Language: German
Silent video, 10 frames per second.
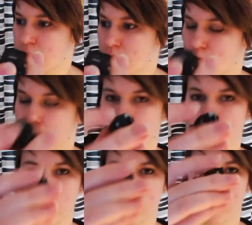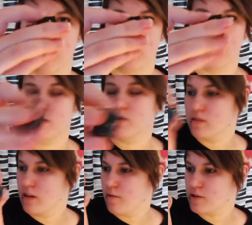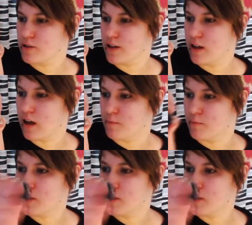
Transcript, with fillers: oben reingucken. Die wollte ich, die wollte ich gerne haben.